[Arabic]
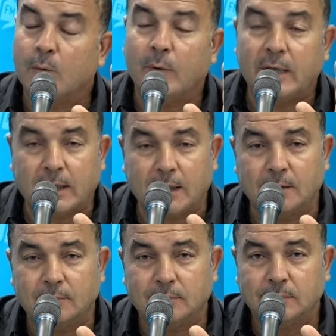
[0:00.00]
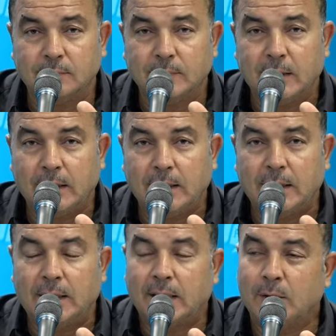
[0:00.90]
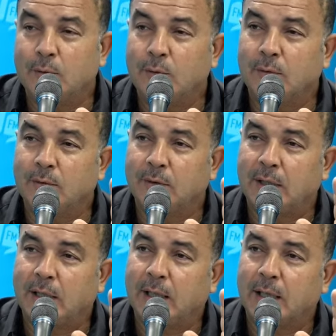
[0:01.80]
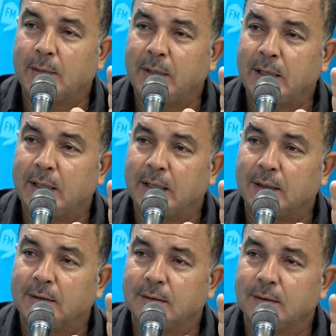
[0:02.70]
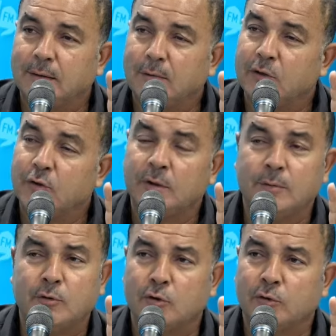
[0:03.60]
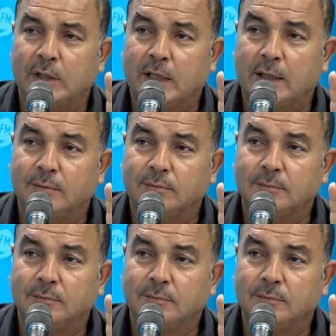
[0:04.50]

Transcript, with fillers: ولكن راهو الغباء هو جندي من جنود الله